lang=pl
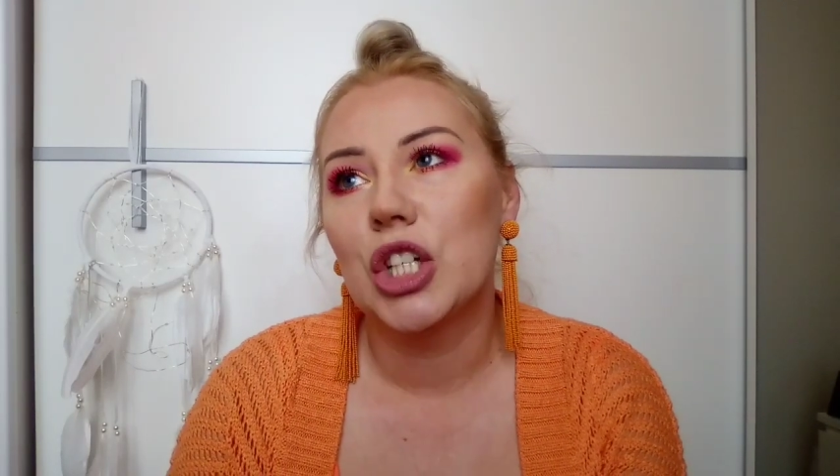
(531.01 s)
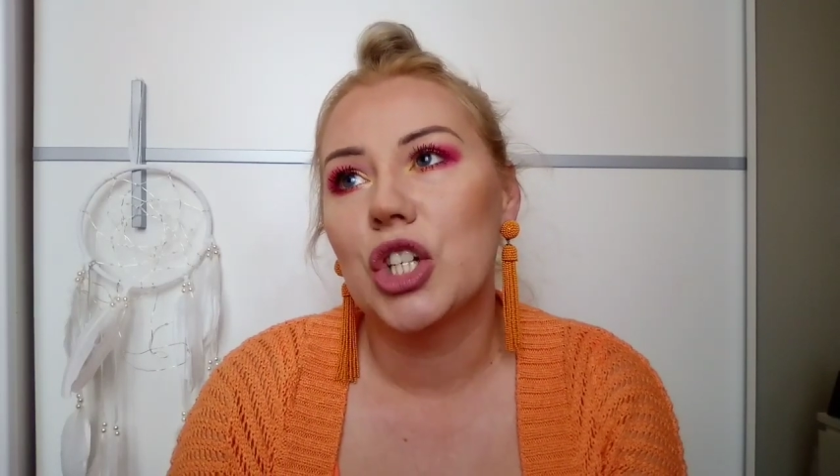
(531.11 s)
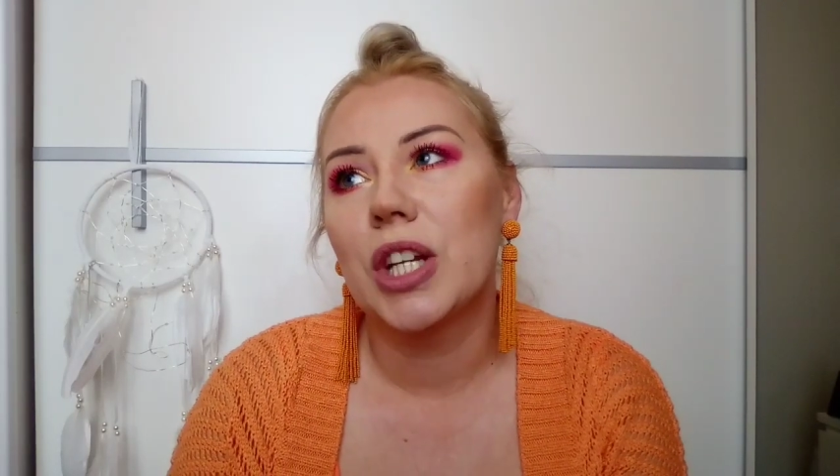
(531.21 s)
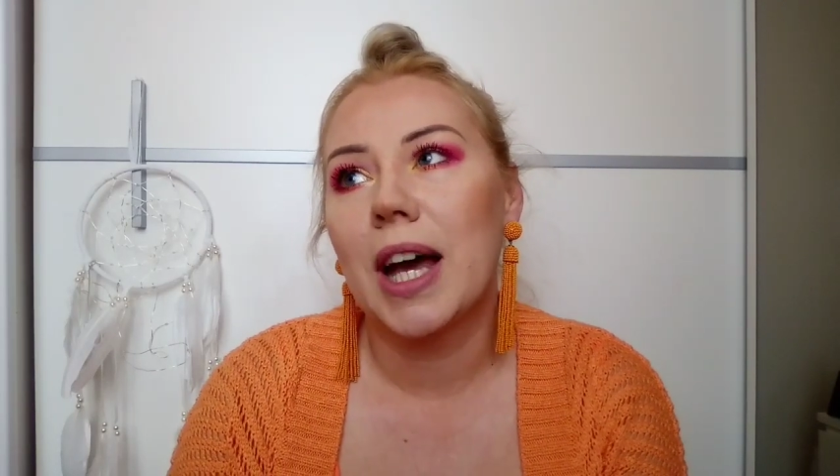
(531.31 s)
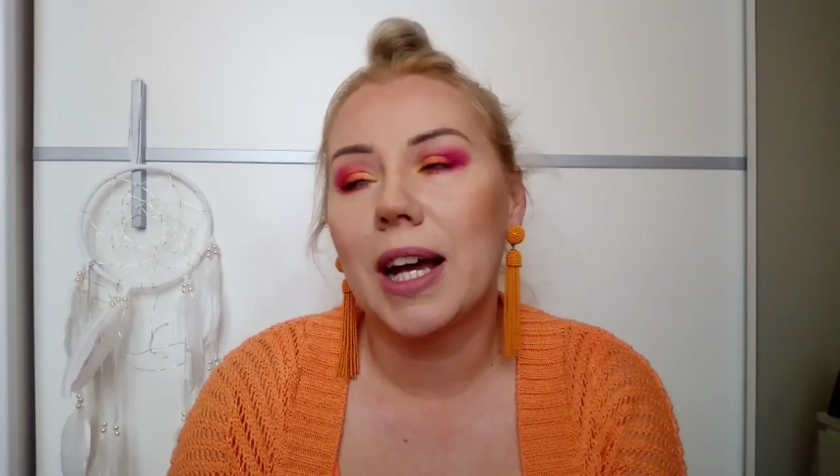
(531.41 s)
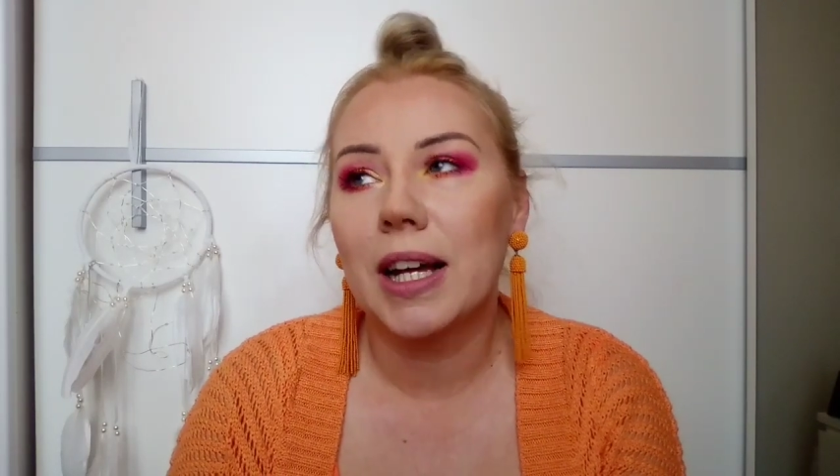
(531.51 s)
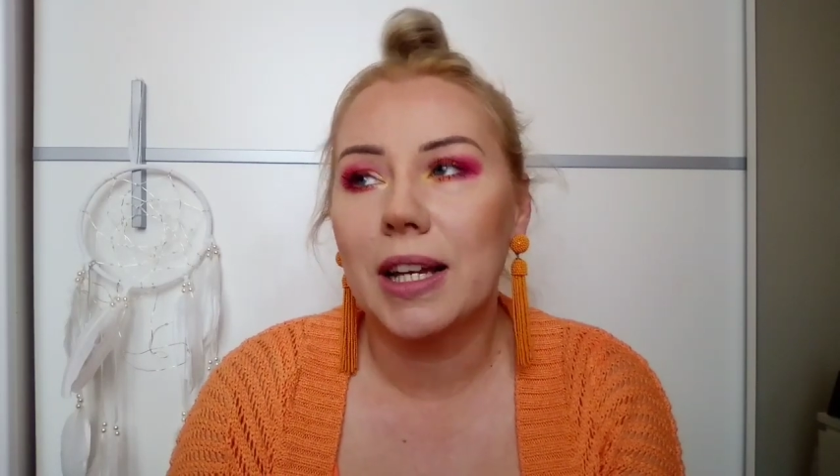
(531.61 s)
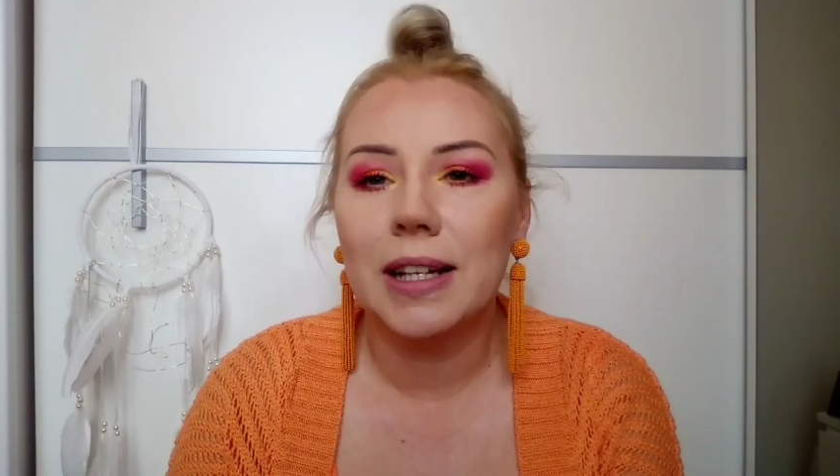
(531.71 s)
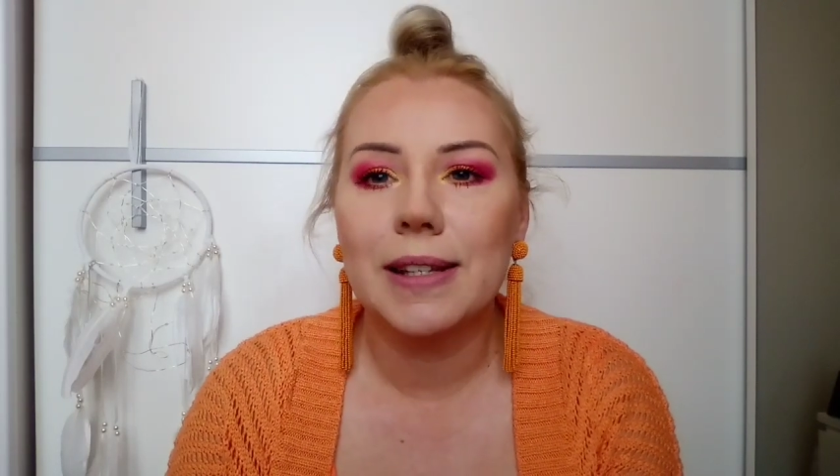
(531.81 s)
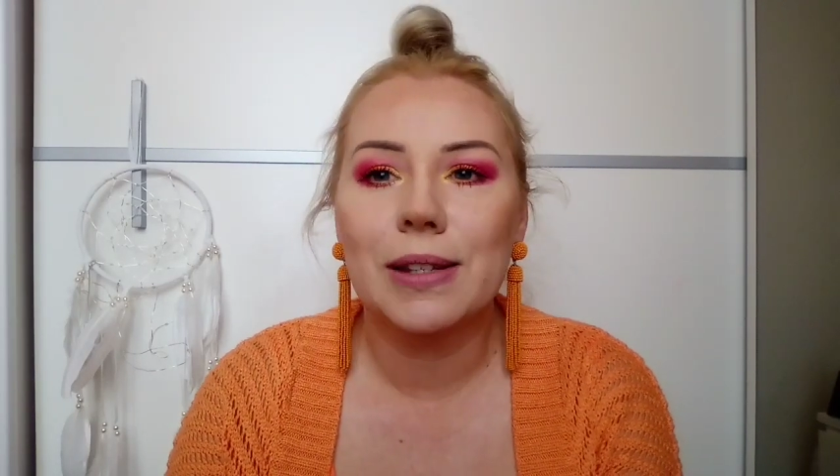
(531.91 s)
czy
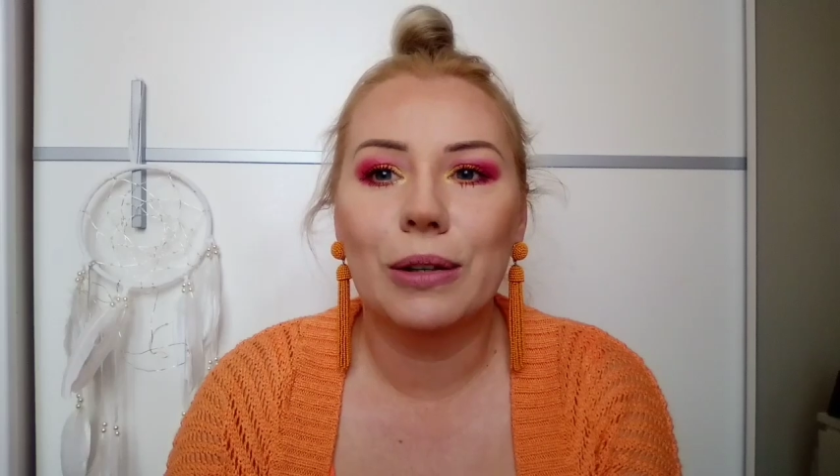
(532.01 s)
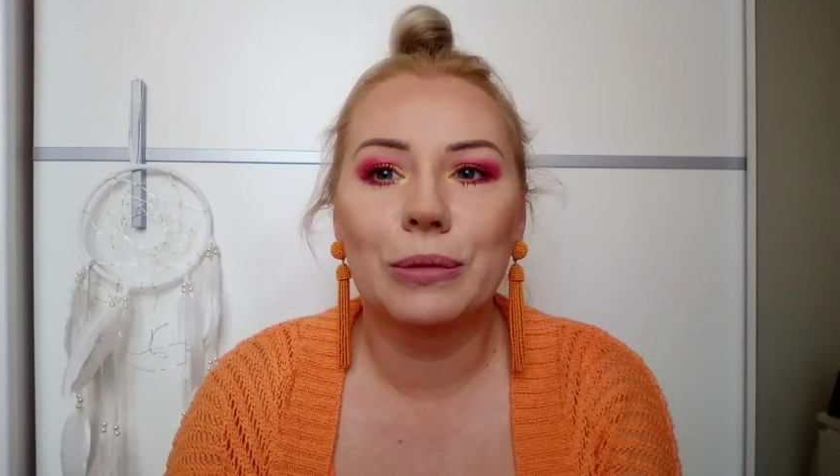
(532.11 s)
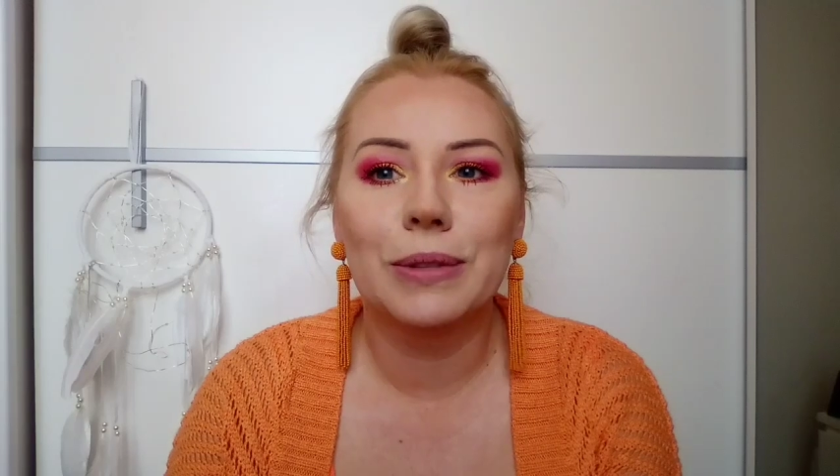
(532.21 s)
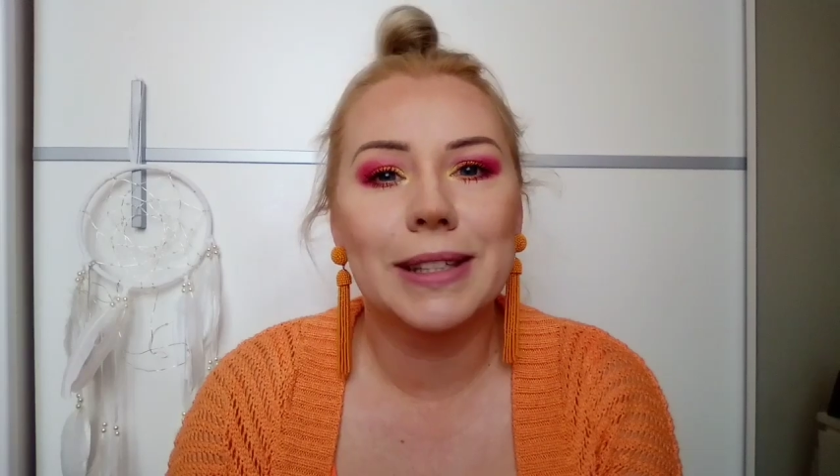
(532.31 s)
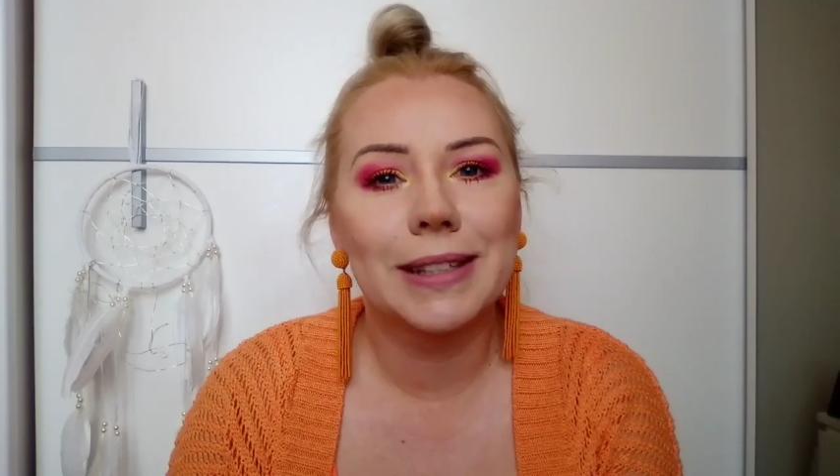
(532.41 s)
akryle są